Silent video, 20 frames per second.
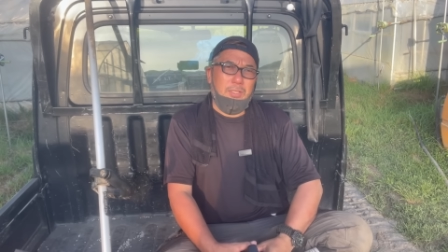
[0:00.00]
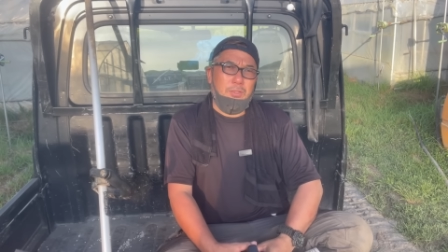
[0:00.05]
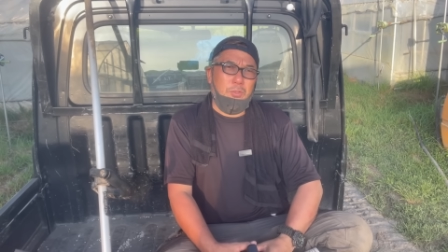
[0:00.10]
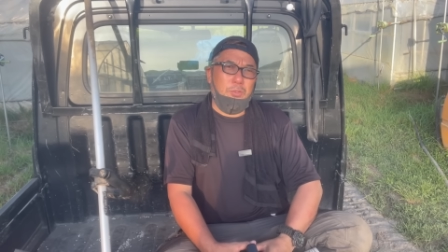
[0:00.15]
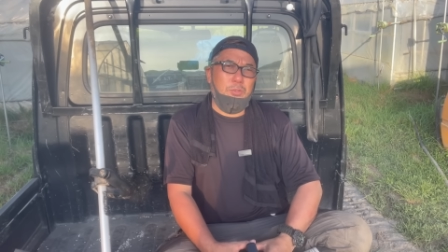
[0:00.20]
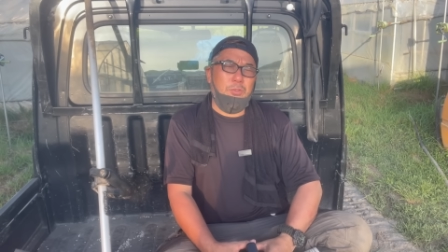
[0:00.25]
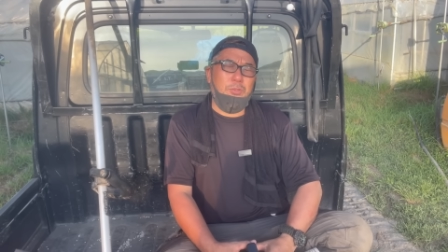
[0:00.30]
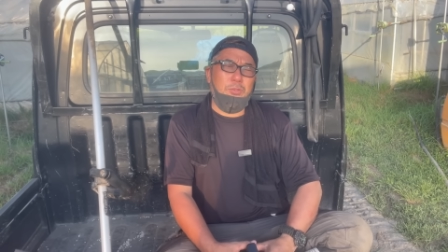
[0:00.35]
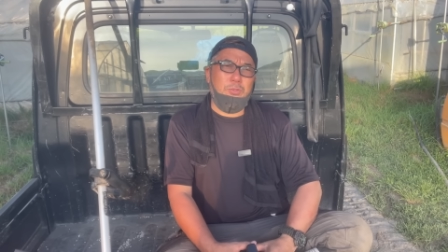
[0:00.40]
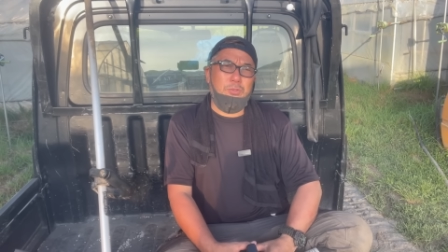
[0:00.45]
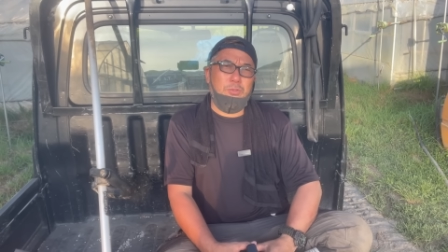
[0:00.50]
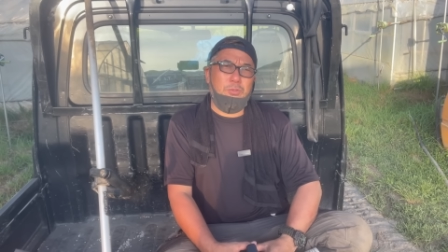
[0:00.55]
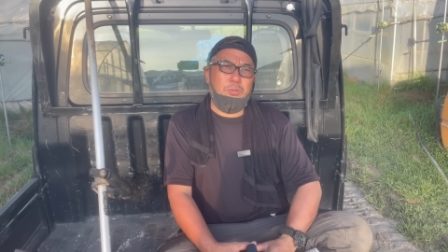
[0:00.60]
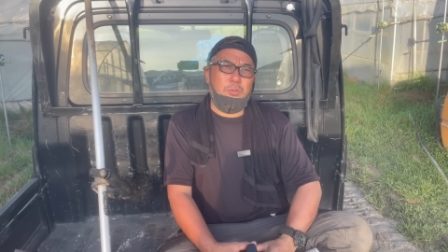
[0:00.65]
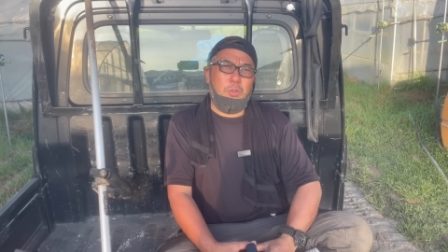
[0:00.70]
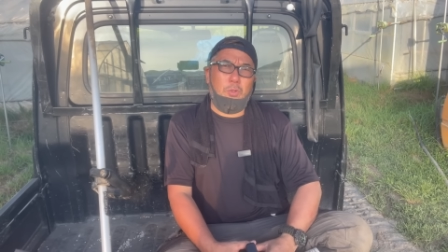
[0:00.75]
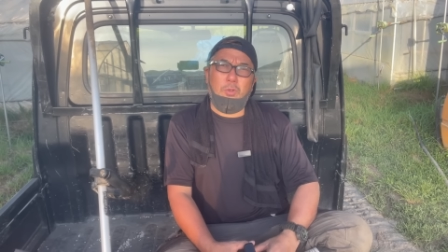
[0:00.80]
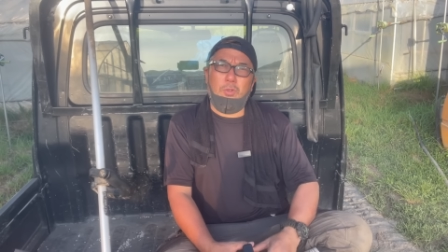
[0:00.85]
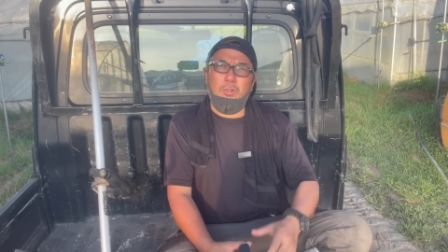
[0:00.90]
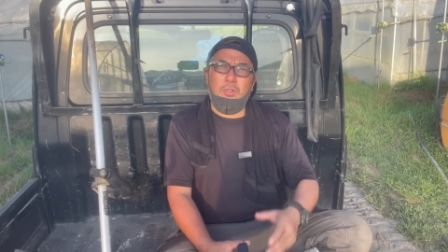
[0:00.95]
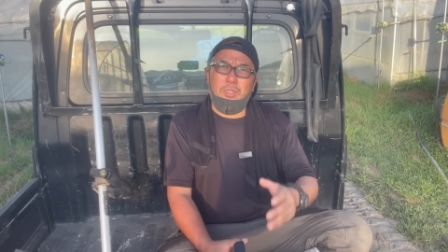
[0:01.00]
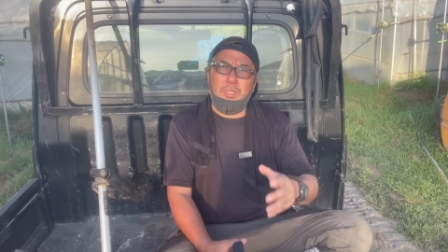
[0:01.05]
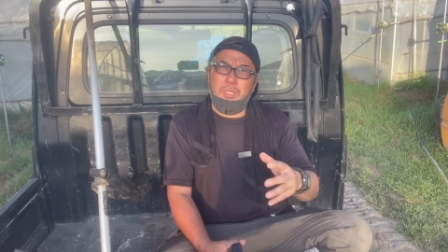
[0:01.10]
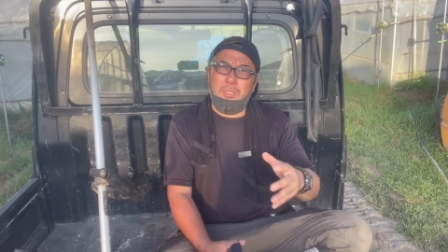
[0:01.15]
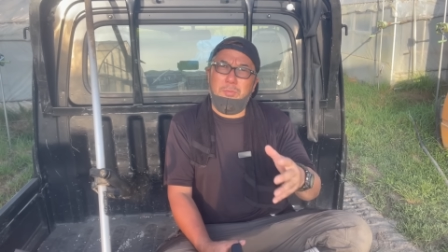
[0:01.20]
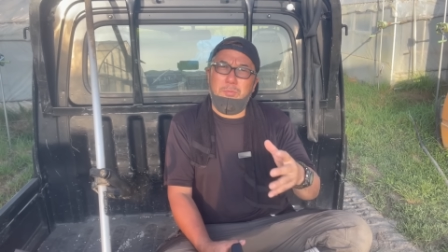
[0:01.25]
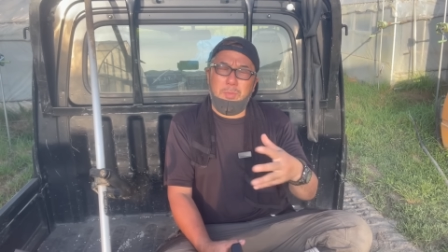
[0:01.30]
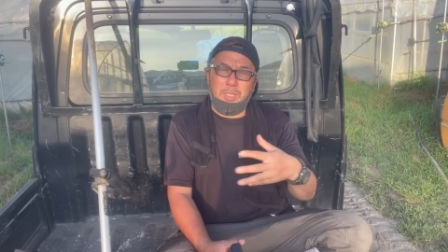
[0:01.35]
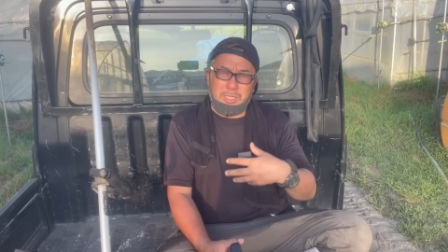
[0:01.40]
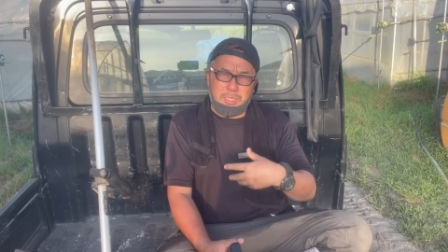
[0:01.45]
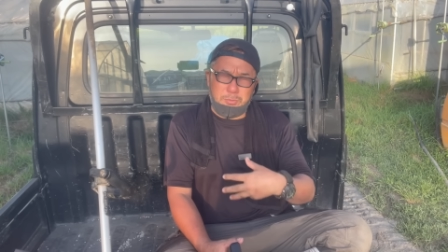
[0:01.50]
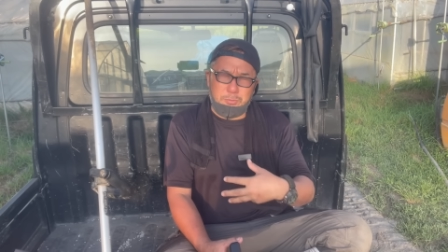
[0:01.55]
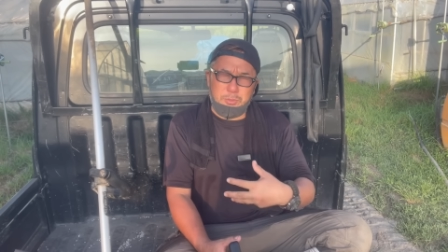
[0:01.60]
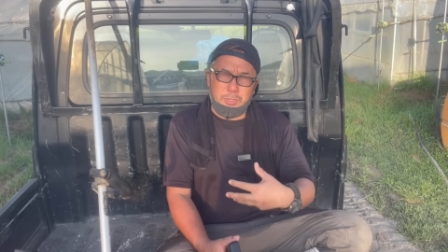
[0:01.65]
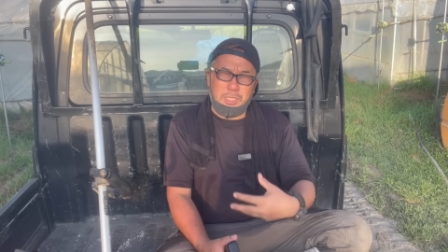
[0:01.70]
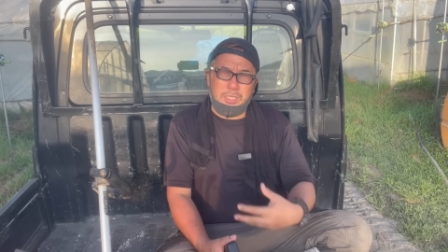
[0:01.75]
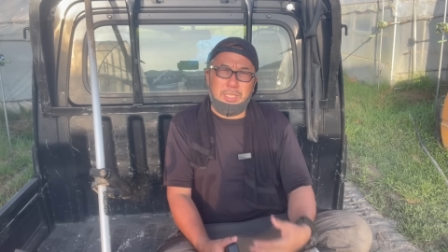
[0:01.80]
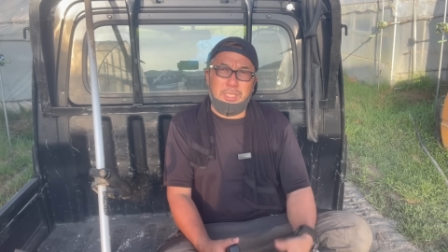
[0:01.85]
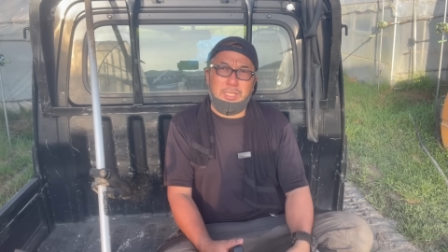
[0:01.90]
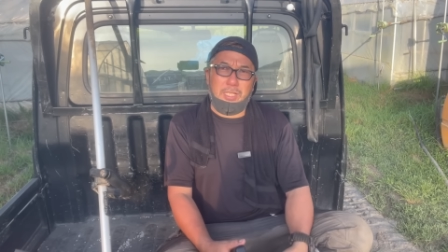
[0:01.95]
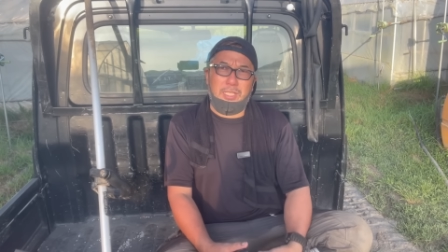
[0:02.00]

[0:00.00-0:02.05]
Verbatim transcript: というところに、まあ、自分自